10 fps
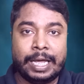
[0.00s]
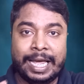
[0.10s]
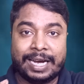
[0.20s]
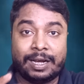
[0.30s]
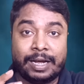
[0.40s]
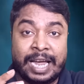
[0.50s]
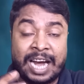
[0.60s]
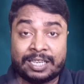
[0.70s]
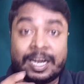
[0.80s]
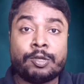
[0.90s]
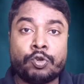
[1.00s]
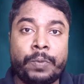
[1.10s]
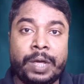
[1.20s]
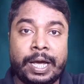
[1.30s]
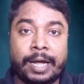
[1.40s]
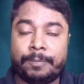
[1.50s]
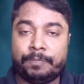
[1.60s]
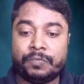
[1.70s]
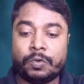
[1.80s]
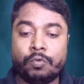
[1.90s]
एक एक्टर जो भी है
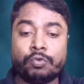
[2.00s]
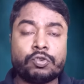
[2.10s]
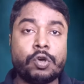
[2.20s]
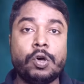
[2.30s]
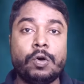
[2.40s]
उसको